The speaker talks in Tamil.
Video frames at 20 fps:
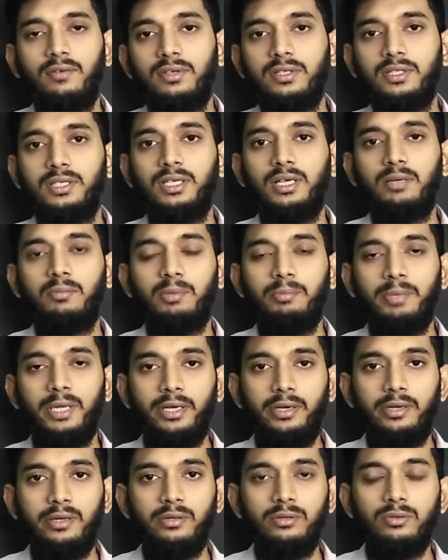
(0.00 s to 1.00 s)
தான் வந்து நம்ம
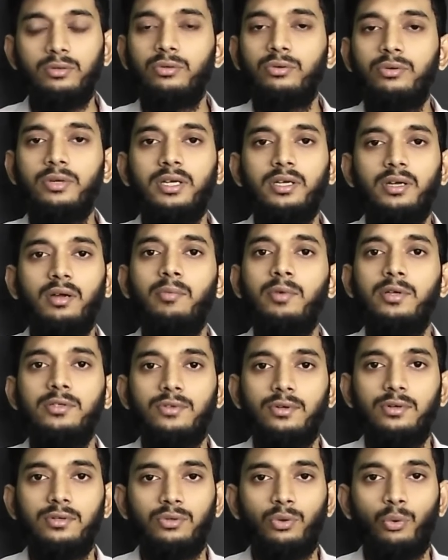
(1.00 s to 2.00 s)
பிடியூ யூனிட்
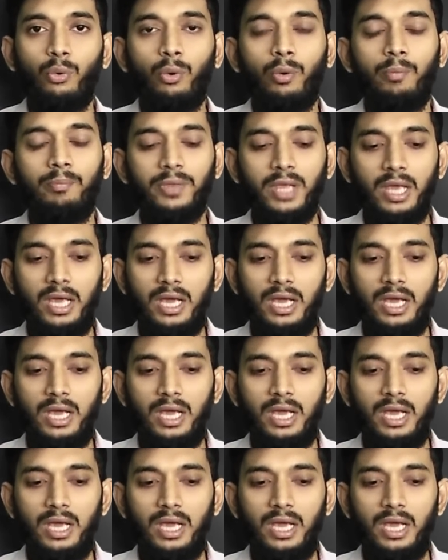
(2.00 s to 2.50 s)
அப்படின்னு சொல்லி சொல்லுவோம்